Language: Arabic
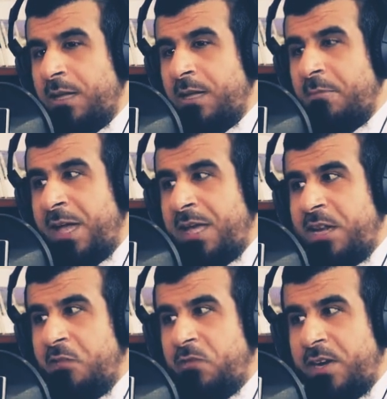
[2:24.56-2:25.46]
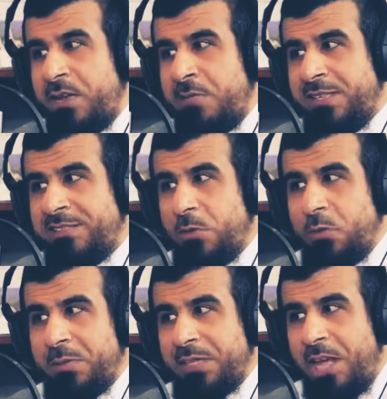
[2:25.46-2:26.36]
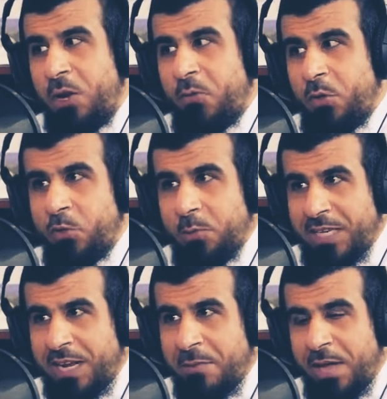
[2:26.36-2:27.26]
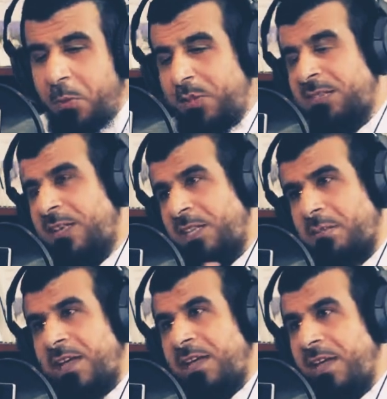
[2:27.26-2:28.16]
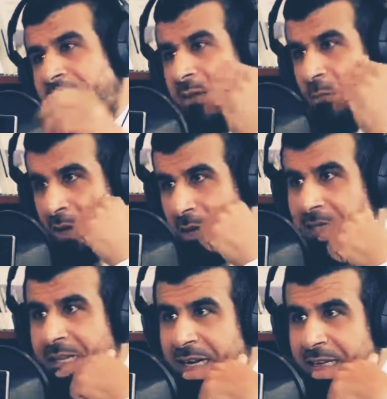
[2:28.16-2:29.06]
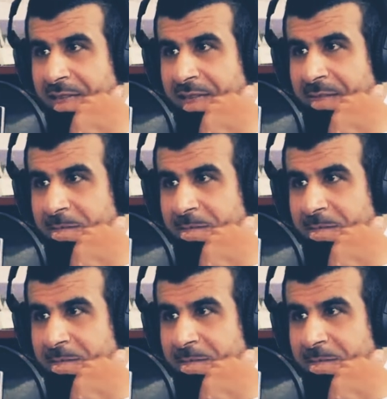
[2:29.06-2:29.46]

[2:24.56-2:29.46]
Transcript: آه، معنى في الربا يستوجب إدخاله في حزمة الكبائر وتترتب عليه هذه المعاقبات الغليظة